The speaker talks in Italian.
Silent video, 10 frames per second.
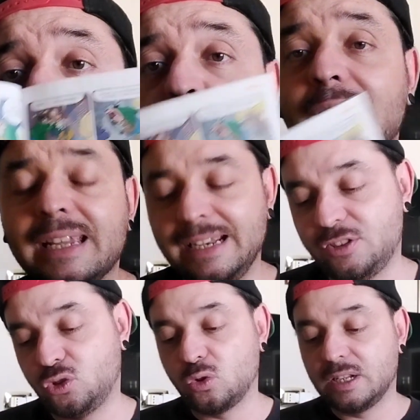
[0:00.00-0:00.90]
molto e anche
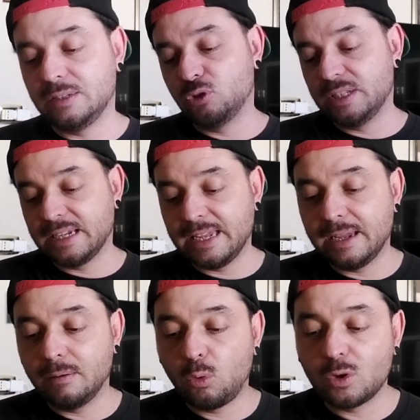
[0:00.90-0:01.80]
la storia, devo dire
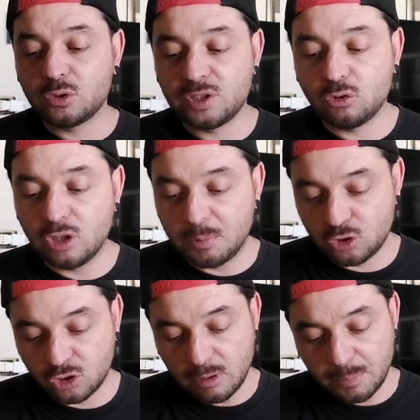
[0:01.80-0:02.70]
che questo secondo
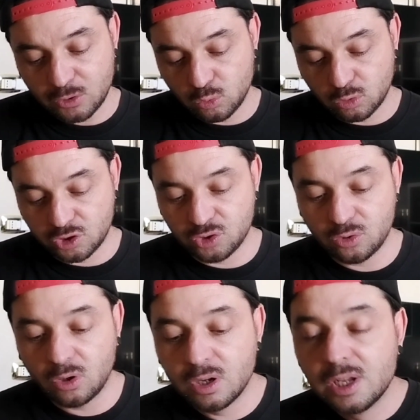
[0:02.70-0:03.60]
episodio mi è piaciuto, ci
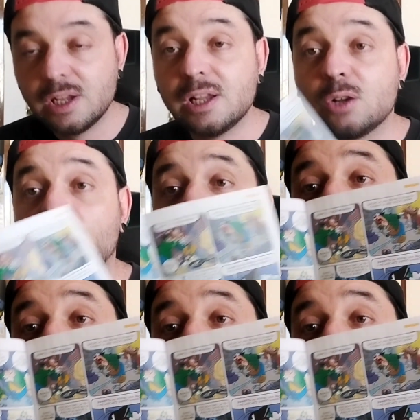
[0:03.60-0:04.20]
sono Qui